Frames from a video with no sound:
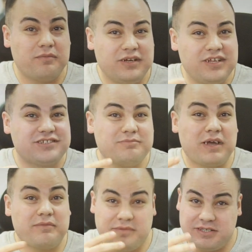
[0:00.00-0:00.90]
لازم
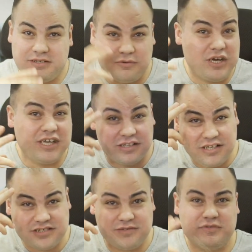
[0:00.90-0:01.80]
الواحد
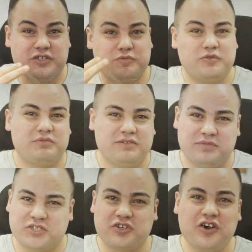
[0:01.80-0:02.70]
لازم يظبط
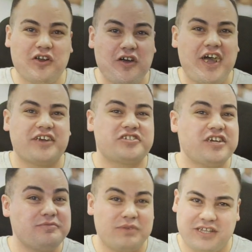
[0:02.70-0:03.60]
بسجاره
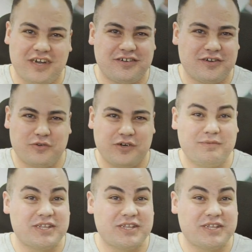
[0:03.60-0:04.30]
عشان بتعكر والله